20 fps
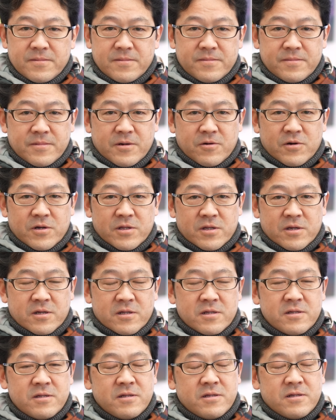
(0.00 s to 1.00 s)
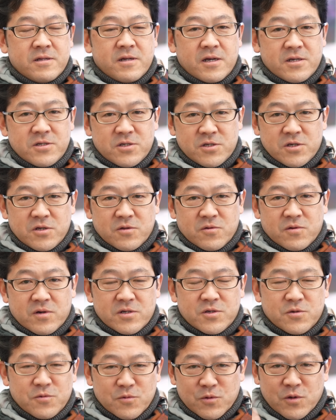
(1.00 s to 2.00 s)
まあ、お金が大事と
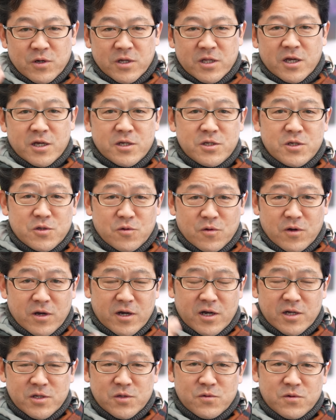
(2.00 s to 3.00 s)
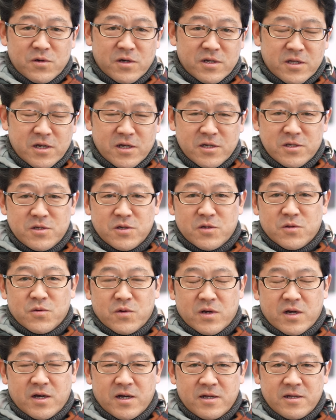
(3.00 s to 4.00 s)
か仕事が大事とか家族が大事と
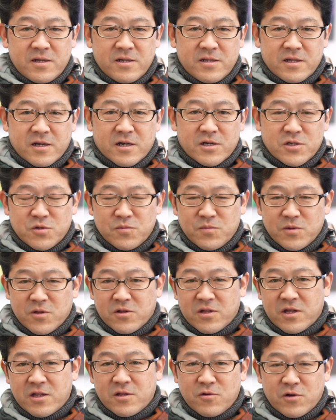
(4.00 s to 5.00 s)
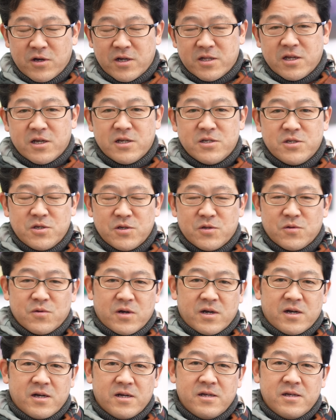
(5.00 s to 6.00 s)
かなんか趣味のなんとかが大事と
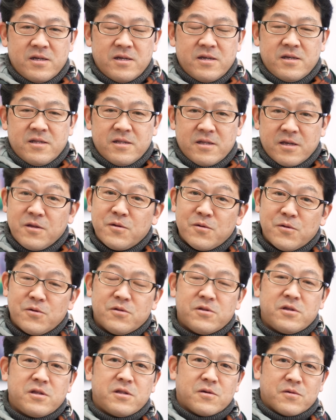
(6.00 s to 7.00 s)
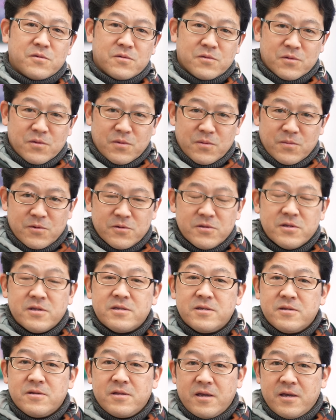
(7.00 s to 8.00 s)
か、ね、いろいろ出てくると思うんで
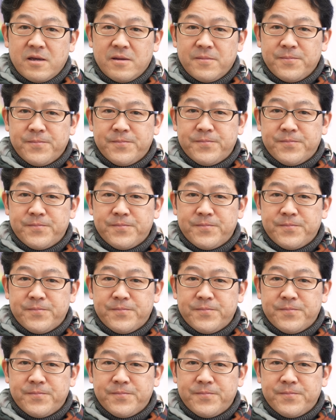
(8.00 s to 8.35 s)
すよね。